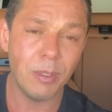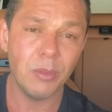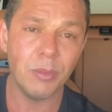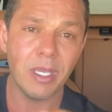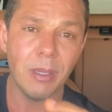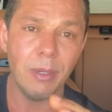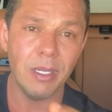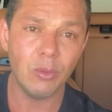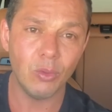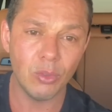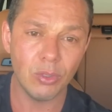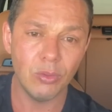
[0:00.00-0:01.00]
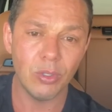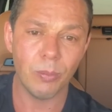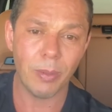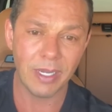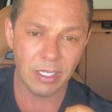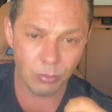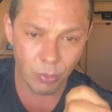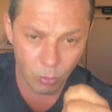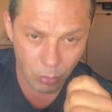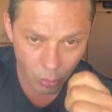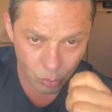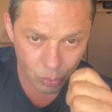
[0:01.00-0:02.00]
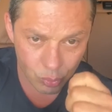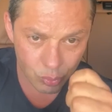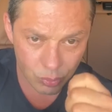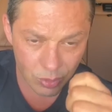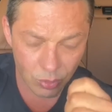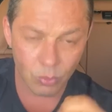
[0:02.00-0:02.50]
Mano, eu me quebrei todo. Eu paguei do meu bolso.